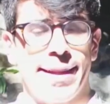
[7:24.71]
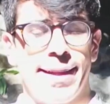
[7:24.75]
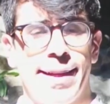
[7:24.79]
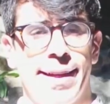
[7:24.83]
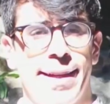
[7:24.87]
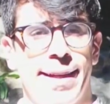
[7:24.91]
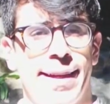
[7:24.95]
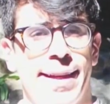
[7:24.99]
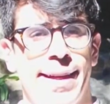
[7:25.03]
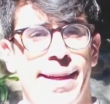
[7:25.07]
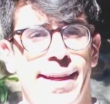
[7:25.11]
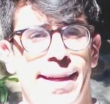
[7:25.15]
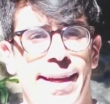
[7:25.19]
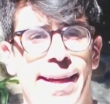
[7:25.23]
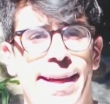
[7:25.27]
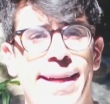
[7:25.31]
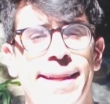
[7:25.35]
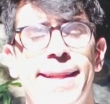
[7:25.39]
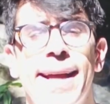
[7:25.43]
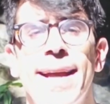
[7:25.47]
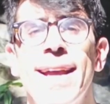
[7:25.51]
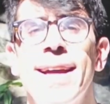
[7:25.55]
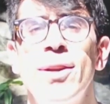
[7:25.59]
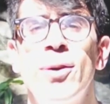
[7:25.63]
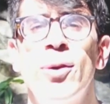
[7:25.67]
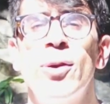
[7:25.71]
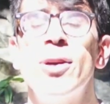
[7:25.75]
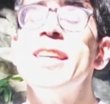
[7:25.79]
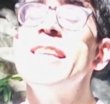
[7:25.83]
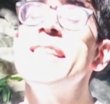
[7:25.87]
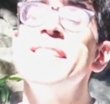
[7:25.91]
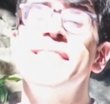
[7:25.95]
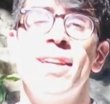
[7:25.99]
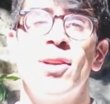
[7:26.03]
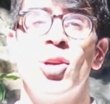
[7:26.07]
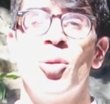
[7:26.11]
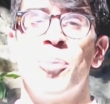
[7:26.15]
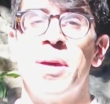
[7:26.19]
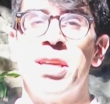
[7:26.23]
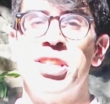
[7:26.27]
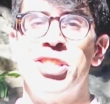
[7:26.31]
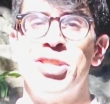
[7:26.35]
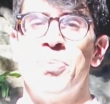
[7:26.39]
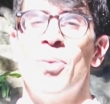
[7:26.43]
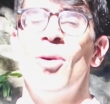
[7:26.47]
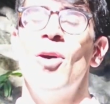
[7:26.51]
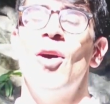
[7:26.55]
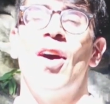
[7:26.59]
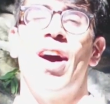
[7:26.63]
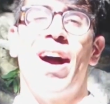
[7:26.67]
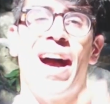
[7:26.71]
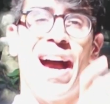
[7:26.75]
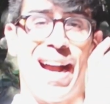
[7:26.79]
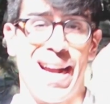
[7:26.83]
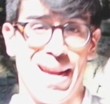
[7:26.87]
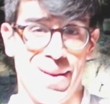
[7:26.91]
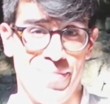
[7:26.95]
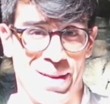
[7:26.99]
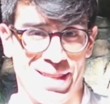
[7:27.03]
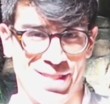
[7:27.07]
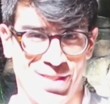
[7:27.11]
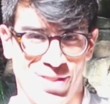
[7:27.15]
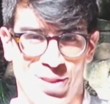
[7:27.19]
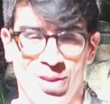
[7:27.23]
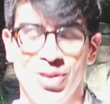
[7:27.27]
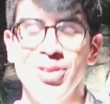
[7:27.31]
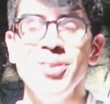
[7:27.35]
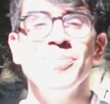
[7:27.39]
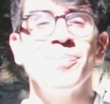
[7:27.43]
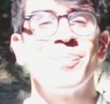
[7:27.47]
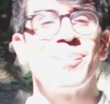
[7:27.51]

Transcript: て、えー、イタリアのインスタのページもありますよ